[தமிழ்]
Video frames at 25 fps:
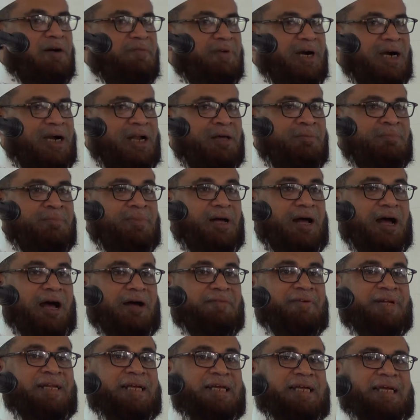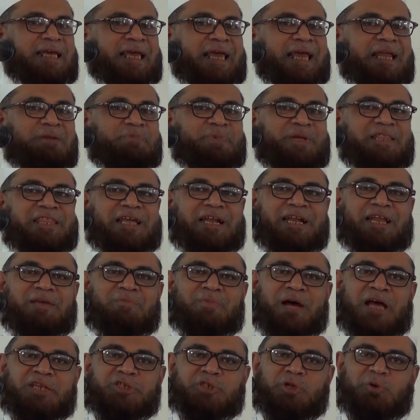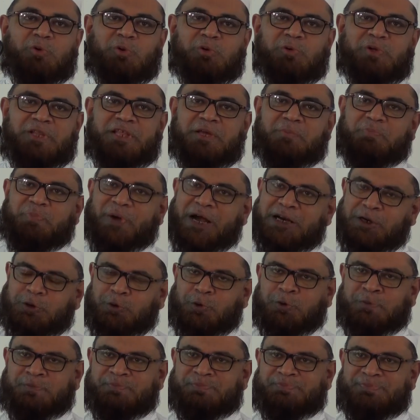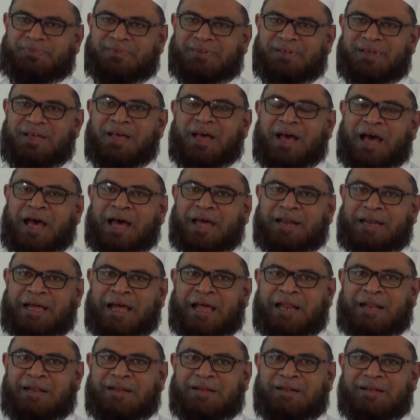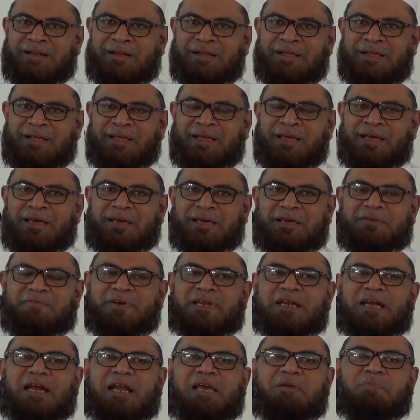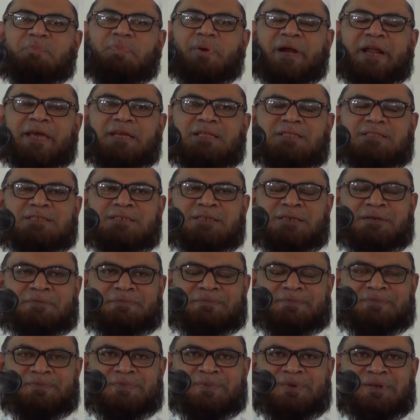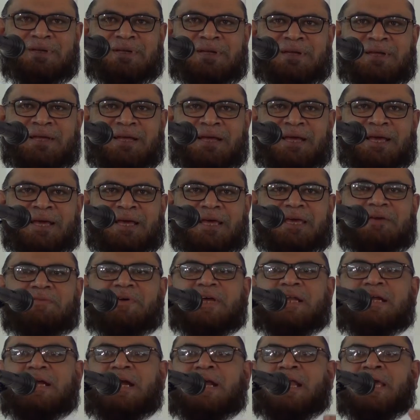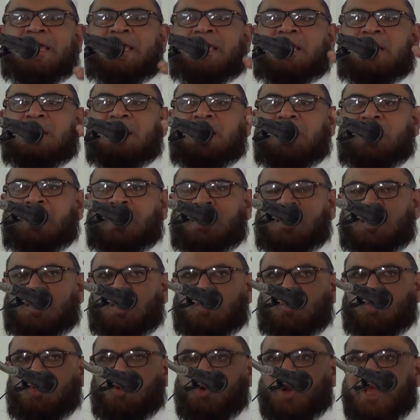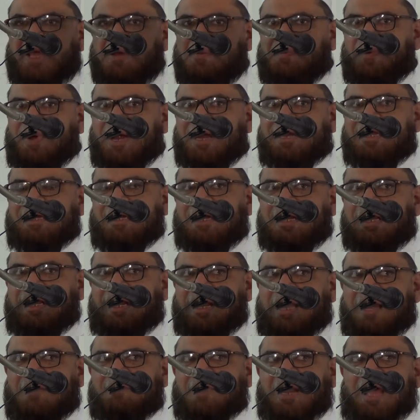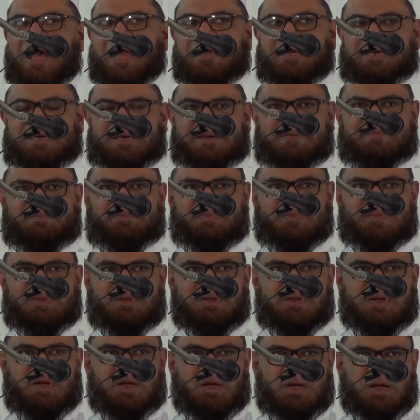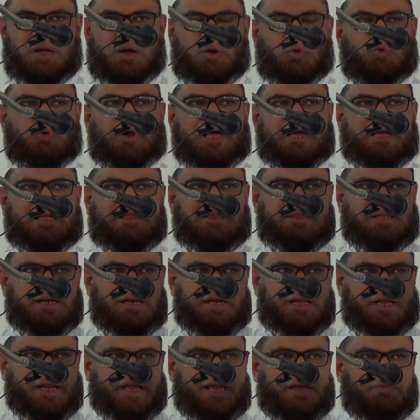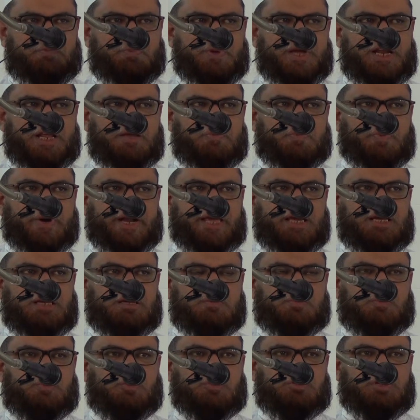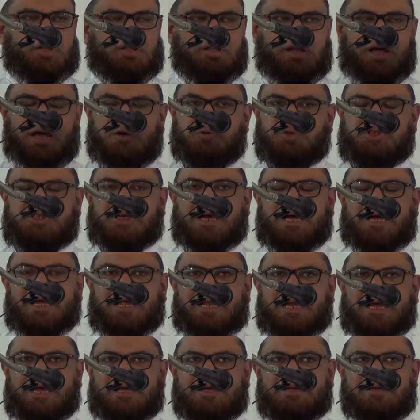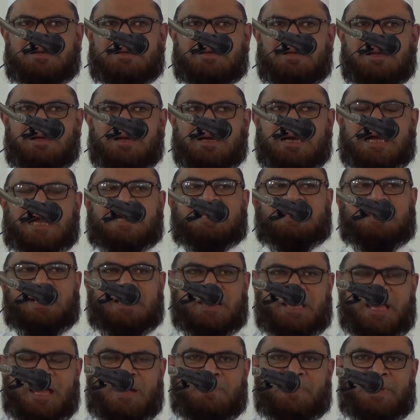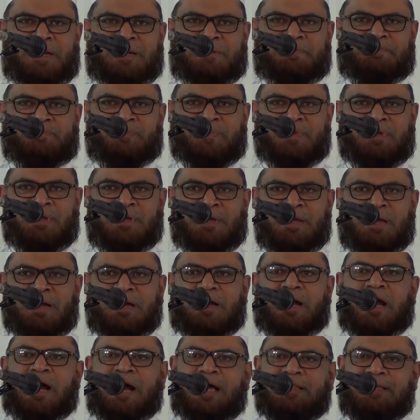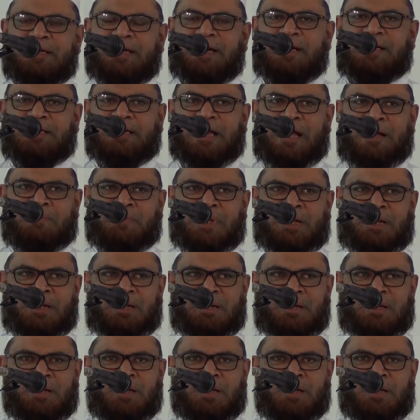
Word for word: அவளும் அவனுக்கு ஏற்ப தன்னை மாற்றிக்கொள்வதை பார்க்கிறோம் ஆனால் இவர்களை படைத்து இவர்களை குறைபாடுகள் இல்லாமல் ஆக்கி உலகத்தில் நிறைய பேரை படைக்கும் போது அல்லாஹு சாலா கண் தெரியாமல் காது கேட்காமல்